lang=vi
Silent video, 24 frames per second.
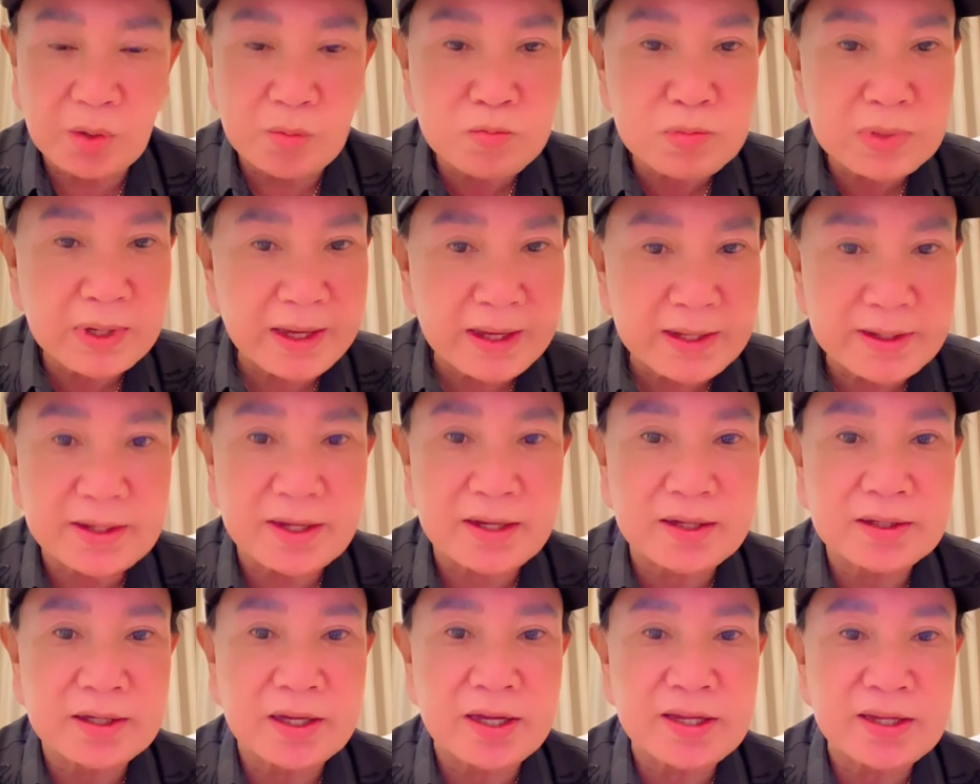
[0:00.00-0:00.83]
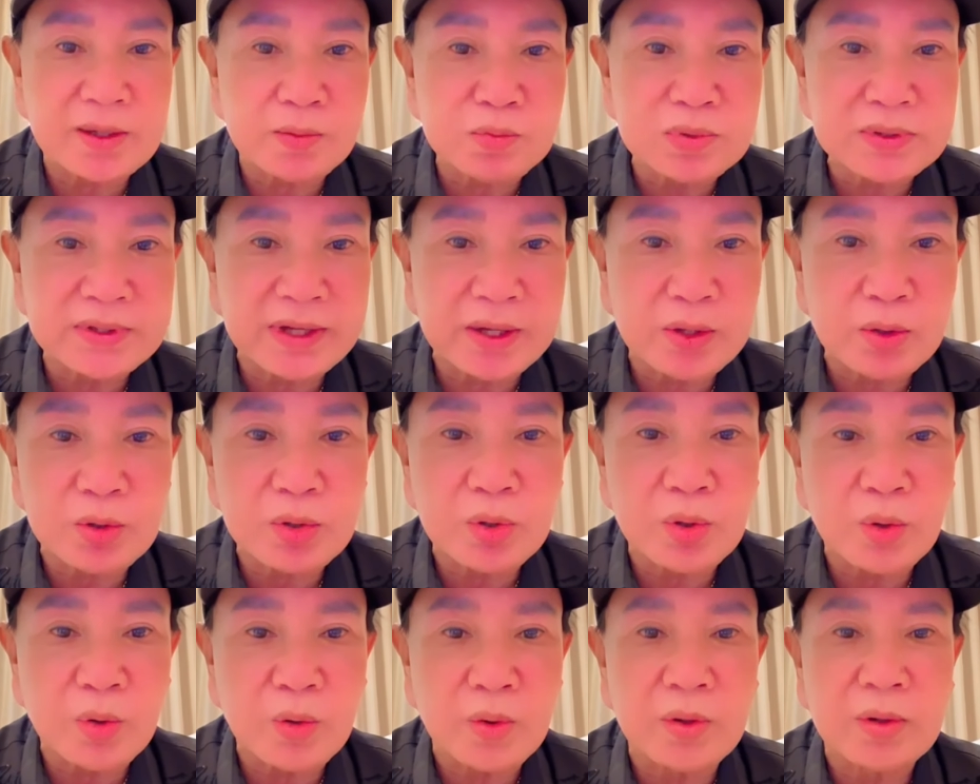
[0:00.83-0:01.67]
đúng ngay vị trí giống
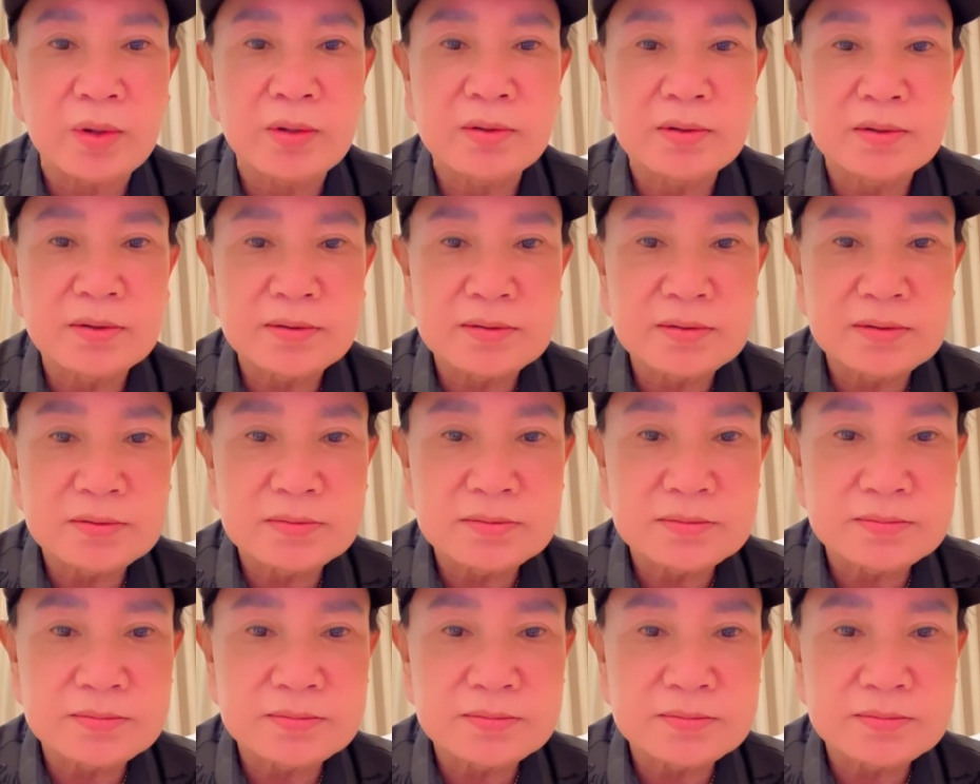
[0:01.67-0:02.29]
nhau luôn